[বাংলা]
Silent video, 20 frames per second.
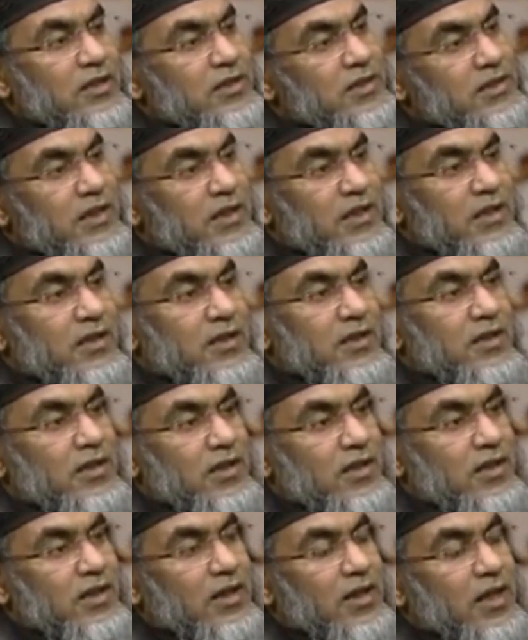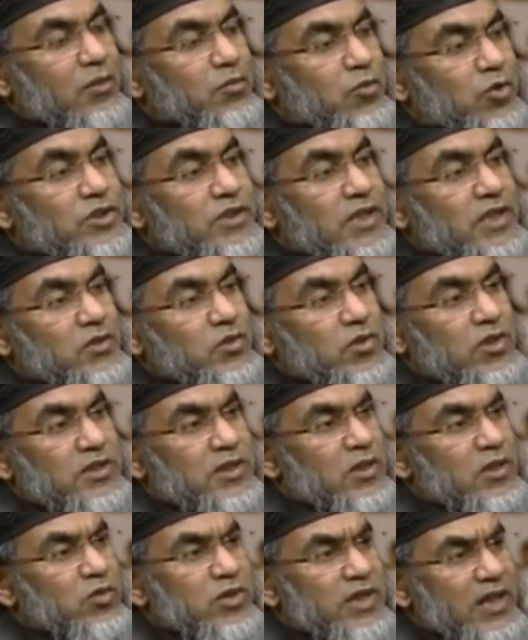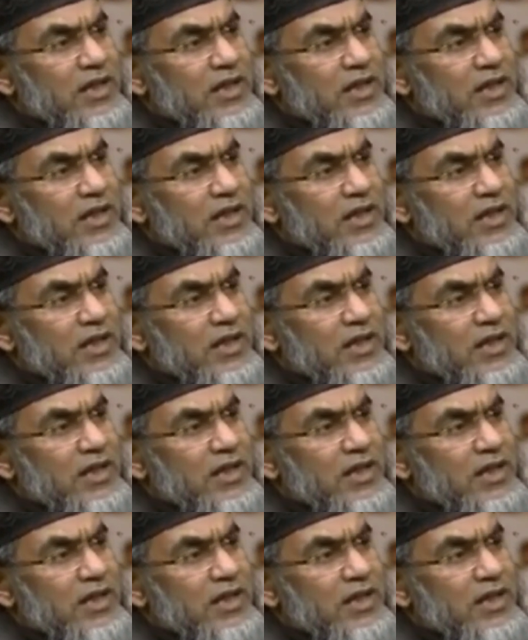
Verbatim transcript: সেটা এক পর্যায়ে চলে যায় মানে